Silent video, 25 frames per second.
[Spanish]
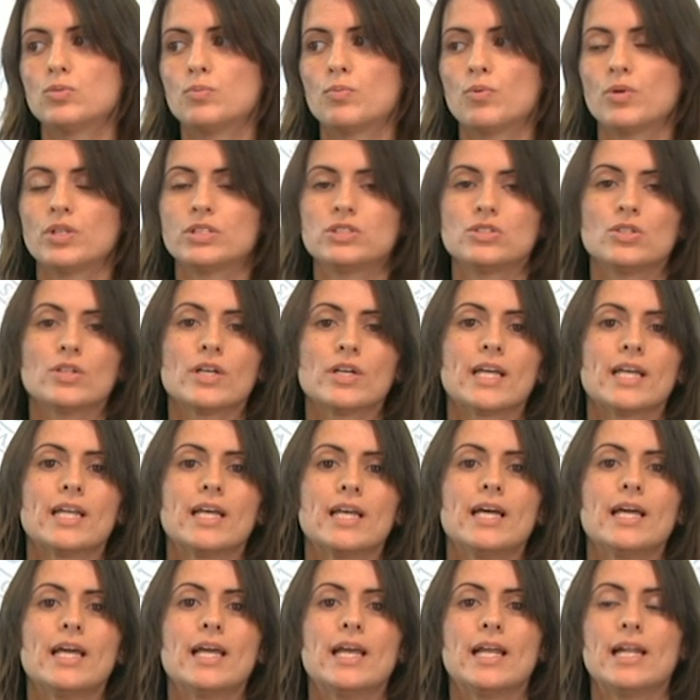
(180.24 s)
supuesto, que
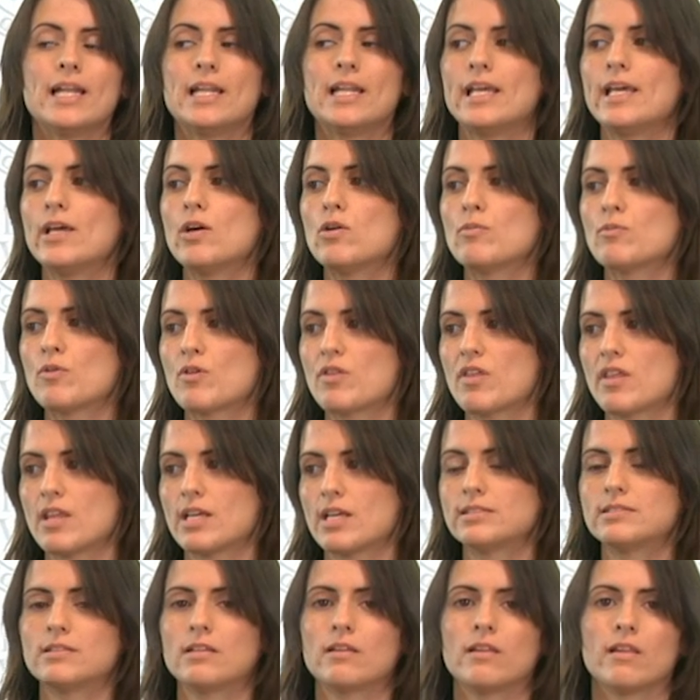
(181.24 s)
era el de
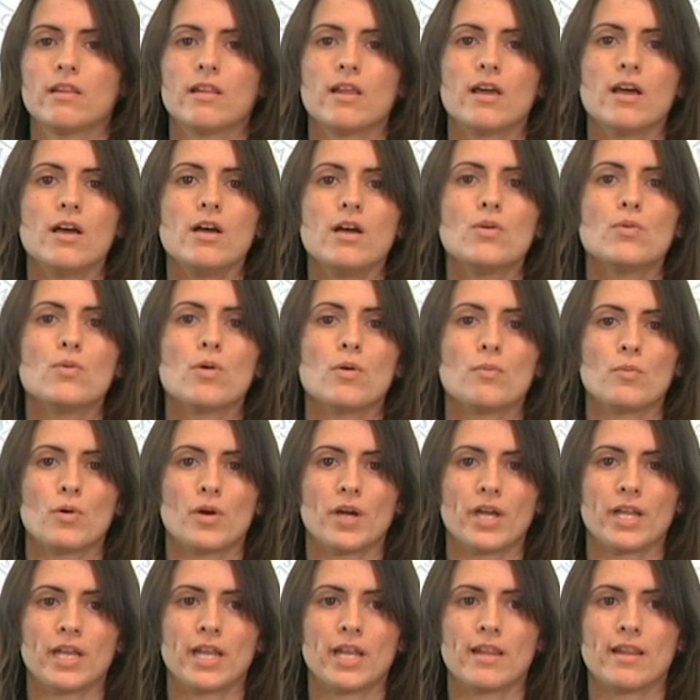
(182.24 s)
homocedasticidad u
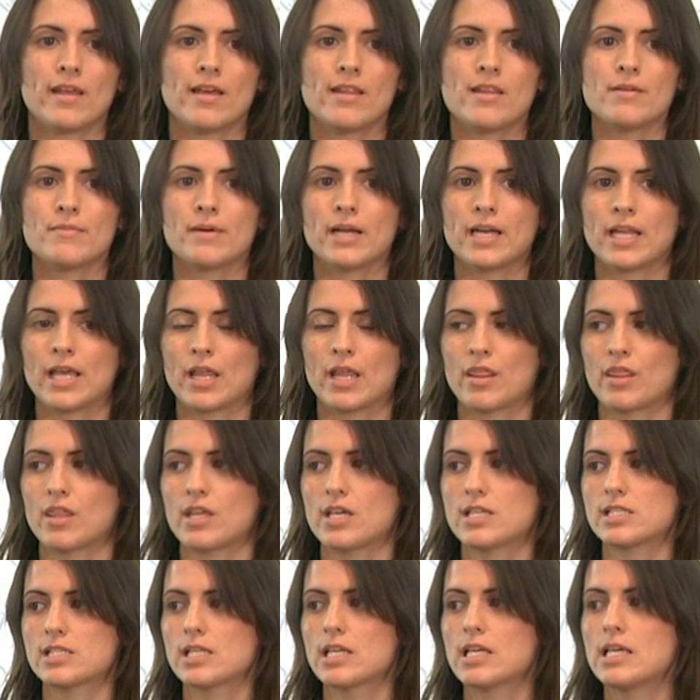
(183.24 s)
homogeneidad de
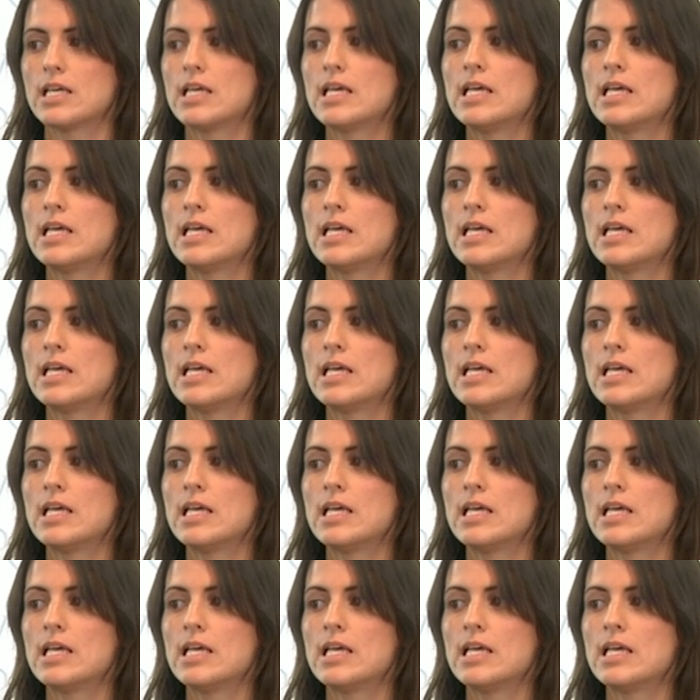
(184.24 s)
varianzas?